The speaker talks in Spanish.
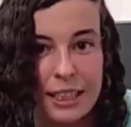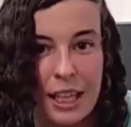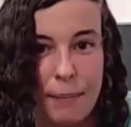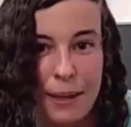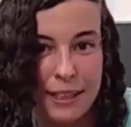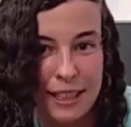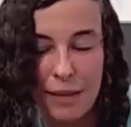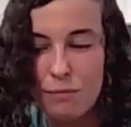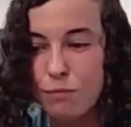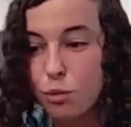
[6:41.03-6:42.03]
que
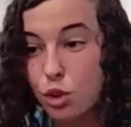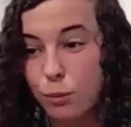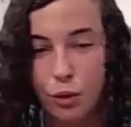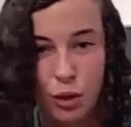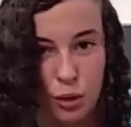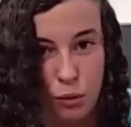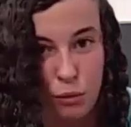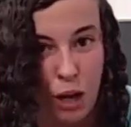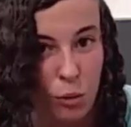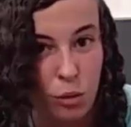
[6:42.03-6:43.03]
patinan mucho mejor que
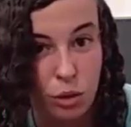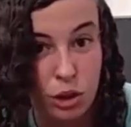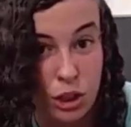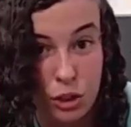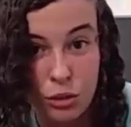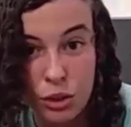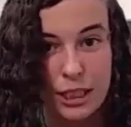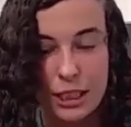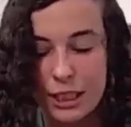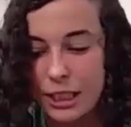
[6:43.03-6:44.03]
algunos chicos
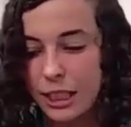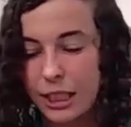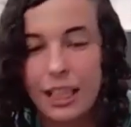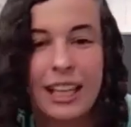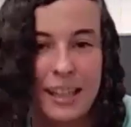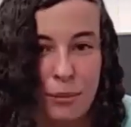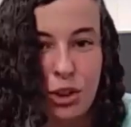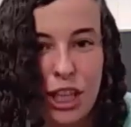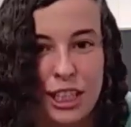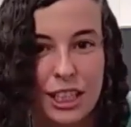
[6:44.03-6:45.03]
y que le
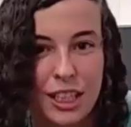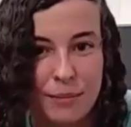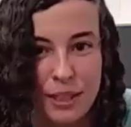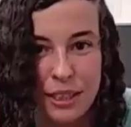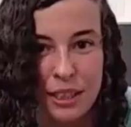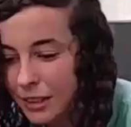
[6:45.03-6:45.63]
damos caña también.